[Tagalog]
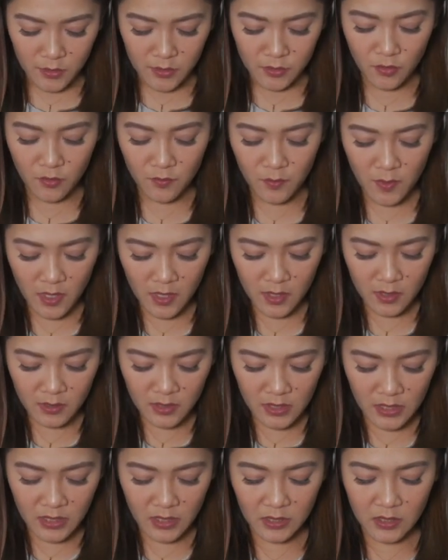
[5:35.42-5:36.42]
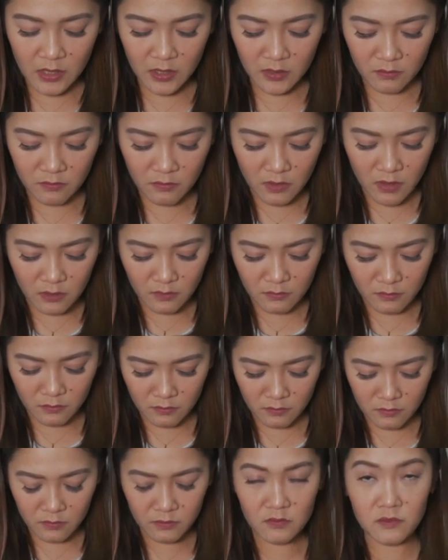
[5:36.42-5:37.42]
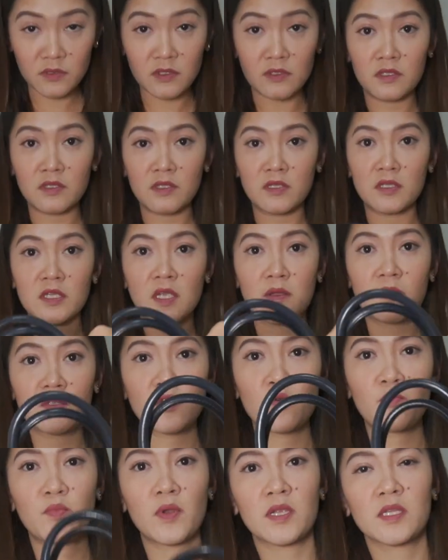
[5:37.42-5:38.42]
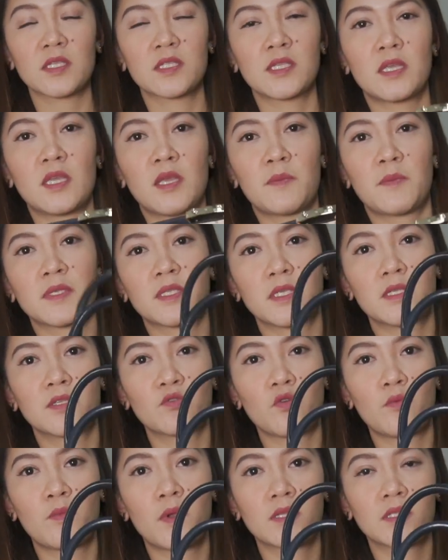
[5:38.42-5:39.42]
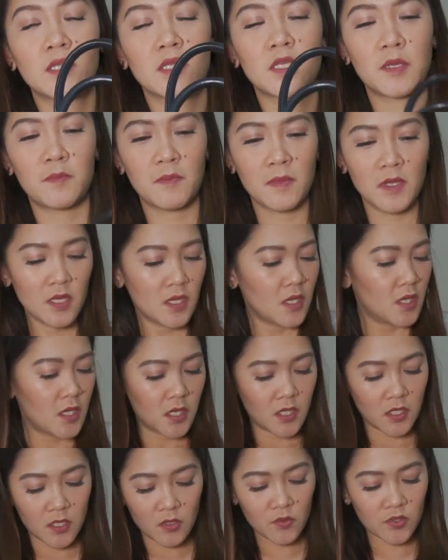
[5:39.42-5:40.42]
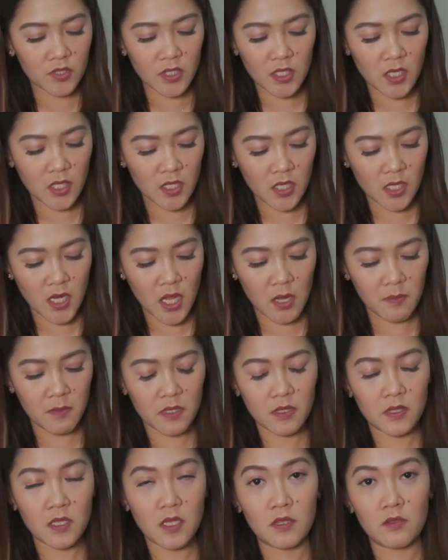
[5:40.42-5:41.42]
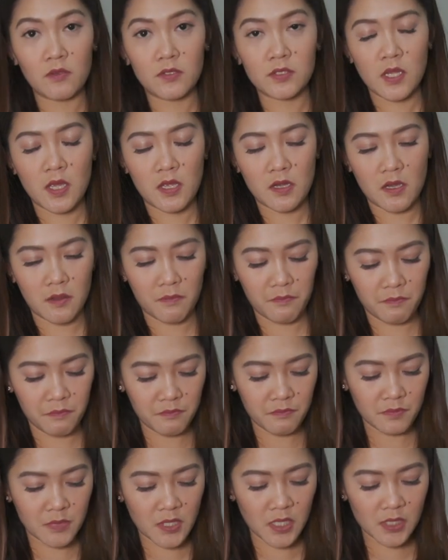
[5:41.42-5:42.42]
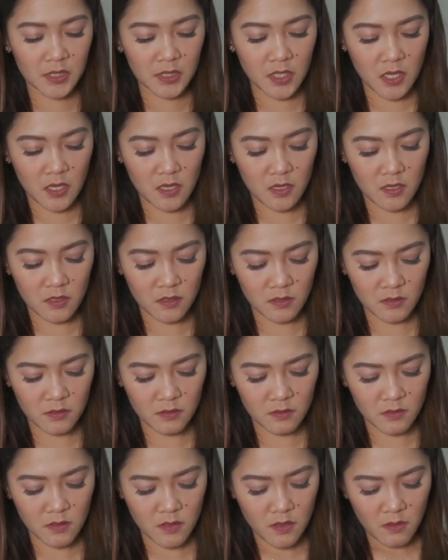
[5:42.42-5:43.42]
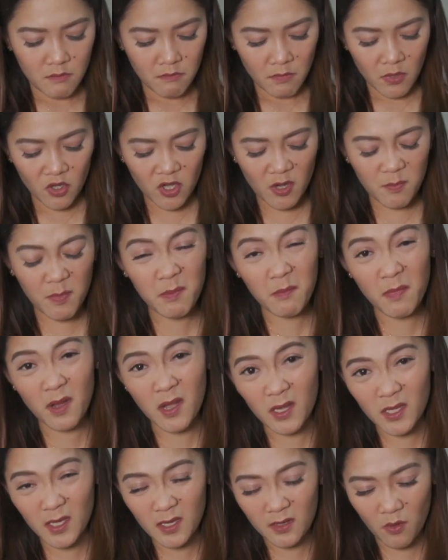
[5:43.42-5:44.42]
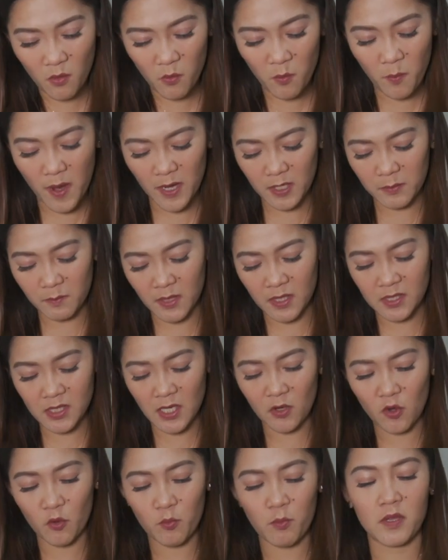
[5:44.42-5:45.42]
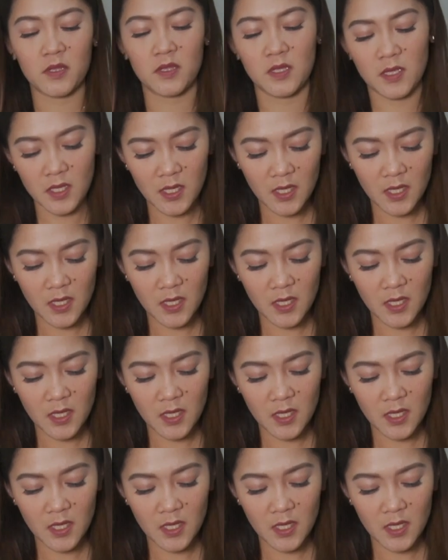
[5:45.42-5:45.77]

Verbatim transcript: sobrang late ng nung ano, hindi siya sobrang sikip, as in sobrang sikip. Hindi ko siya nagagamit dito sa harap. Kasi, ayun yung malaking compartment sa loob at